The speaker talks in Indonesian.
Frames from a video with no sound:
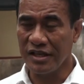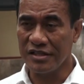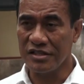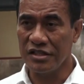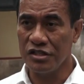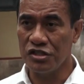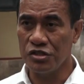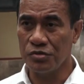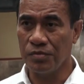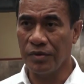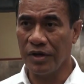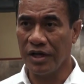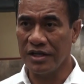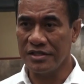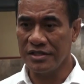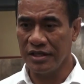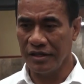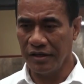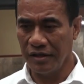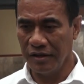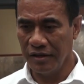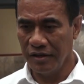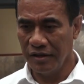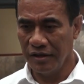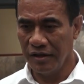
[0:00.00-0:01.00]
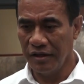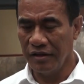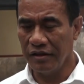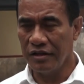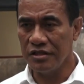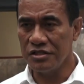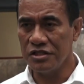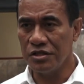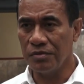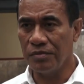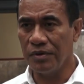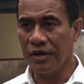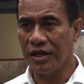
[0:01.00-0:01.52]
ekstensifikasi.
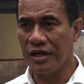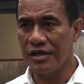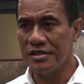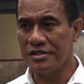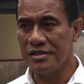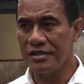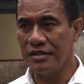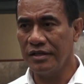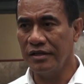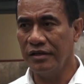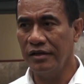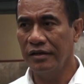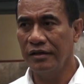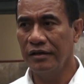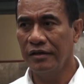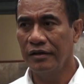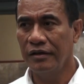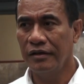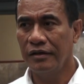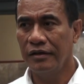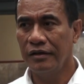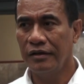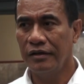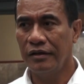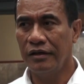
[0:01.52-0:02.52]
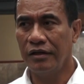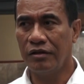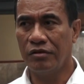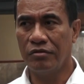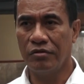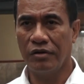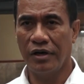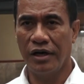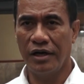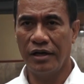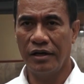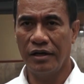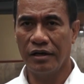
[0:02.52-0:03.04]
Intensifikasi itu
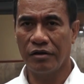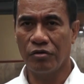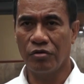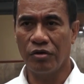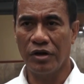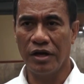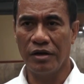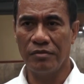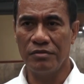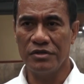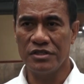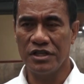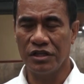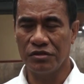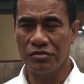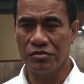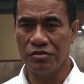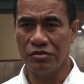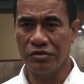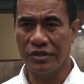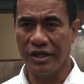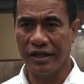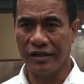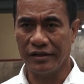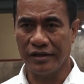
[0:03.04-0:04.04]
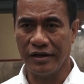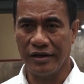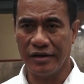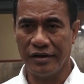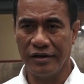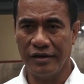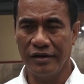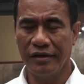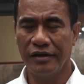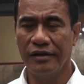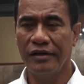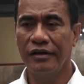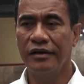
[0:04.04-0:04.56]
ada kurang lebih satu juta hektar,
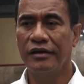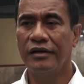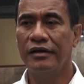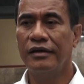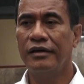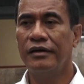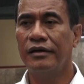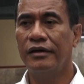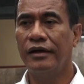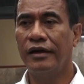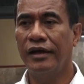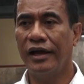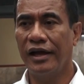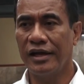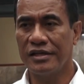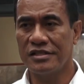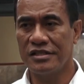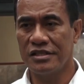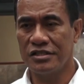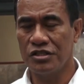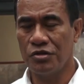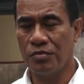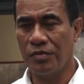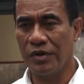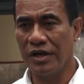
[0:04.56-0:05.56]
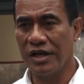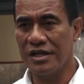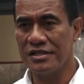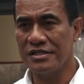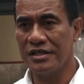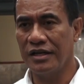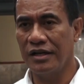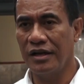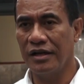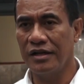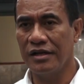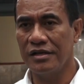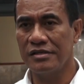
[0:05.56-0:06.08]

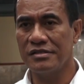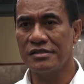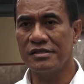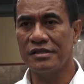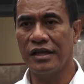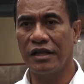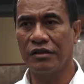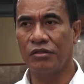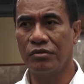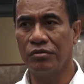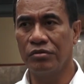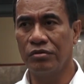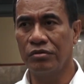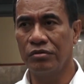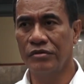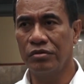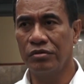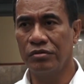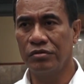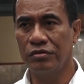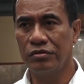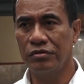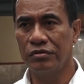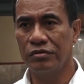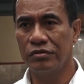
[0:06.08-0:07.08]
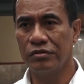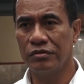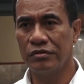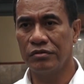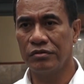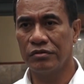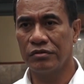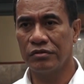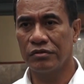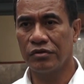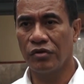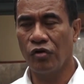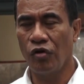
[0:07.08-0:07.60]
ekstensifikasi adalah satu
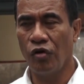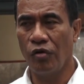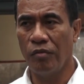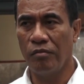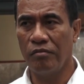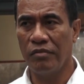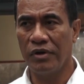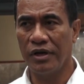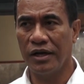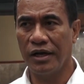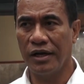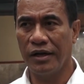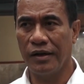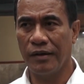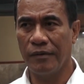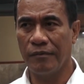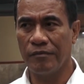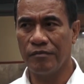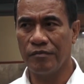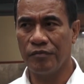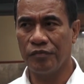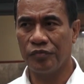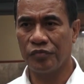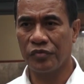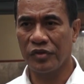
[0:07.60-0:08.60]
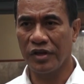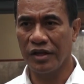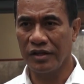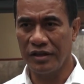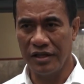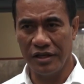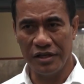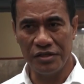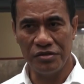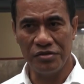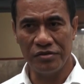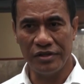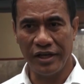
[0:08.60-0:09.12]
2,3
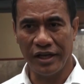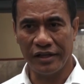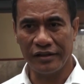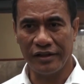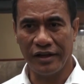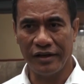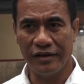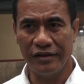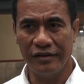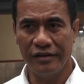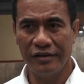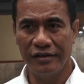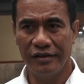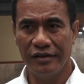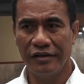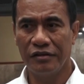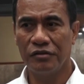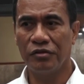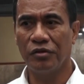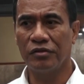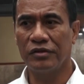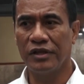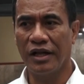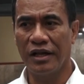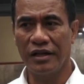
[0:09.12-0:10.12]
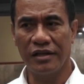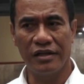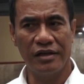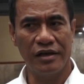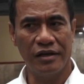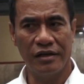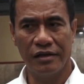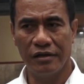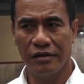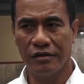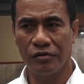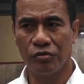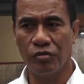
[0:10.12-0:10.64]
juta hektar totalnya
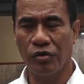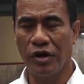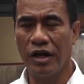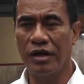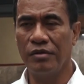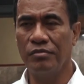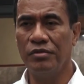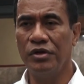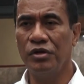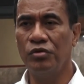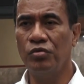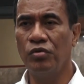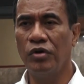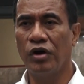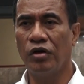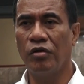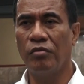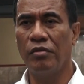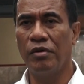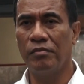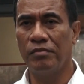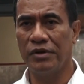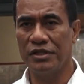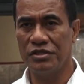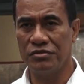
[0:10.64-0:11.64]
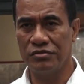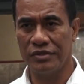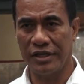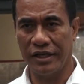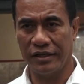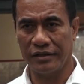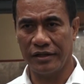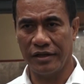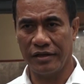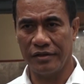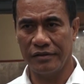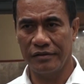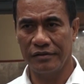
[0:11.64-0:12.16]
kurang lebih 2,4 juta
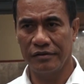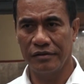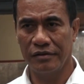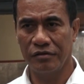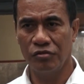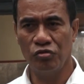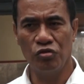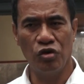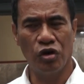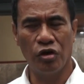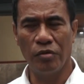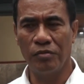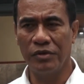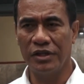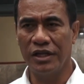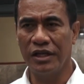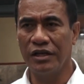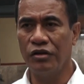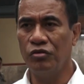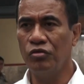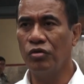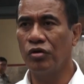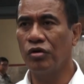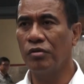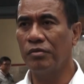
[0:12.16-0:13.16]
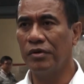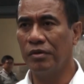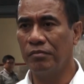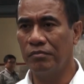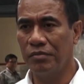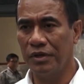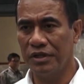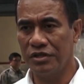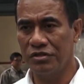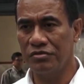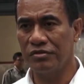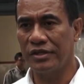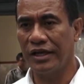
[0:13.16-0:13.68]
hektar 2,3 2,4
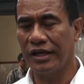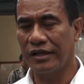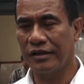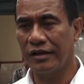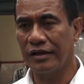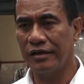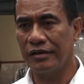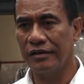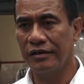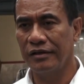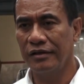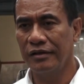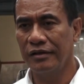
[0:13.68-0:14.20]
juta hektar